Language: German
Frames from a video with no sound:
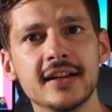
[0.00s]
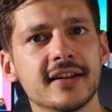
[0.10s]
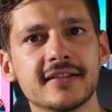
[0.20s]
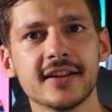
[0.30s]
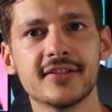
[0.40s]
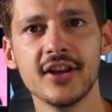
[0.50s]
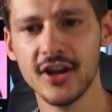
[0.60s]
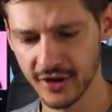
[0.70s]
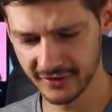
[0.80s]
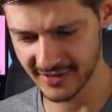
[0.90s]
dass das
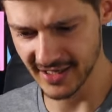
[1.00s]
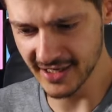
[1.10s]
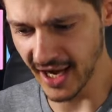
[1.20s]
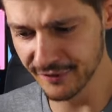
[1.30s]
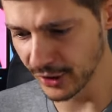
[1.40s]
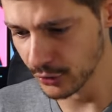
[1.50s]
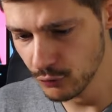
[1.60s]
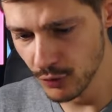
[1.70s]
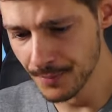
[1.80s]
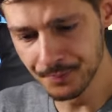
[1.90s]
tatsächlich einfach
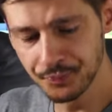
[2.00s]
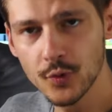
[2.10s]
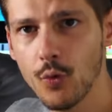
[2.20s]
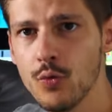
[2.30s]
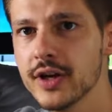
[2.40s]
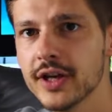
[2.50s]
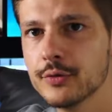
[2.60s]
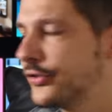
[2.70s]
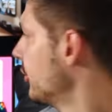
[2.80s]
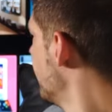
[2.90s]
nur
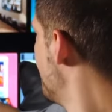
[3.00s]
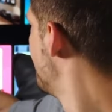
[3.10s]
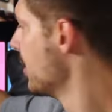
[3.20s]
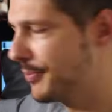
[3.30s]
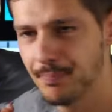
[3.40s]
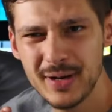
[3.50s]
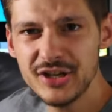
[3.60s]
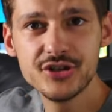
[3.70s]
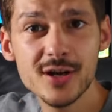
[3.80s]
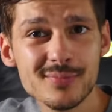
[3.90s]
ungenutzte
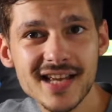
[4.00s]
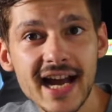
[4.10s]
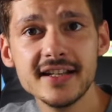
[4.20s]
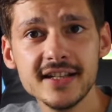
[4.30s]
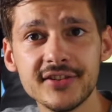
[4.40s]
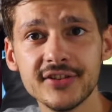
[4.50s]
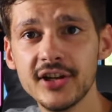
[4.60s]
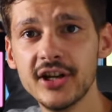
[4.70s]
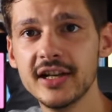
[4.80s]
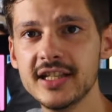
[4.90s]
Bildschirmzeit ist,
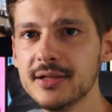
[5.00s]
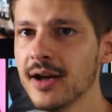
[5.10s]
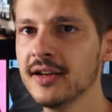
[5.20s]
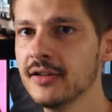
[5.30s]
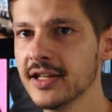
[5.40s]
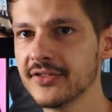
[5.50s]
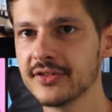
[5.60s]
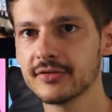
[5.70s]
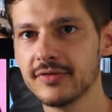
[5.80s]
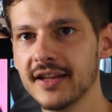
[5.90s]
die man
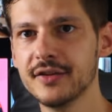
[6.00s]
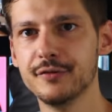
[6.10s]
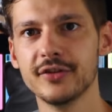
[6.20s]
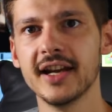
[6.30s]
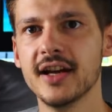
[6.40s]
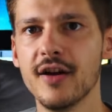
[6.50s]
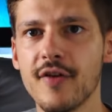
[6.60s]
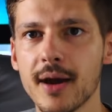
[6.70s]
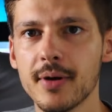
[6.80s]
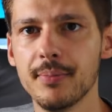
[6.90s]
jetzt quasi für seine
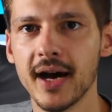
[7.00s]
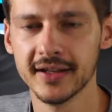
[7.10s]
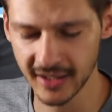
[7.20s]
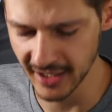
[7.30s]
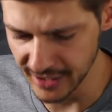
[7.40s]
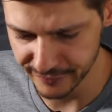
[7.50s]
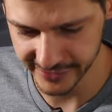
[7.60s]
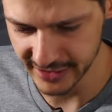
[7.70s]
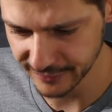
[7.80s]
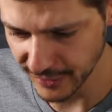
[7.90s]
Werbepartner
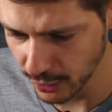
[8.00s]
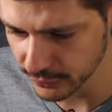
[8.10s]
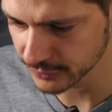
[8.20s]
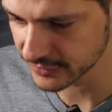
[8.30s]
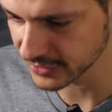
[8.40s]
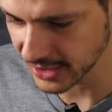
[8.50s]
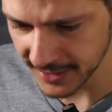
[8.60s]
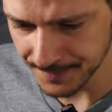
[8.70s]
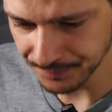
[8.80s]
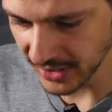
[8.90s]
effektiv ausnutzen
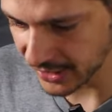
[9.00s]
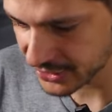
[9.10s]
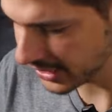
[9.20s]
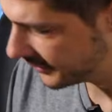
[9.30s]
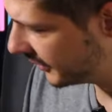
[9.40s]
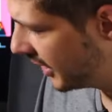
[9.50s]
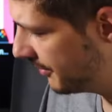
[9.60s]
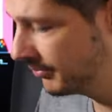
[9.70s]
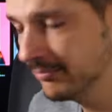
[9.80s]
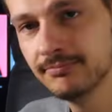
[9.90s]
kann, anstatt
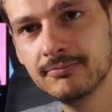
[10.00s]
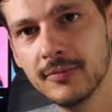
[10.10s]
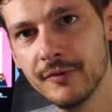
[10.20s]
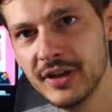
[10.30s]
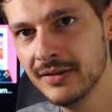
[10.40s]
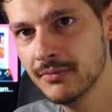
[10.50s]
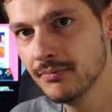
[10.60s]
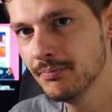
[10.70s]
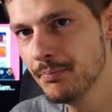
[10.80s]
eben wie ein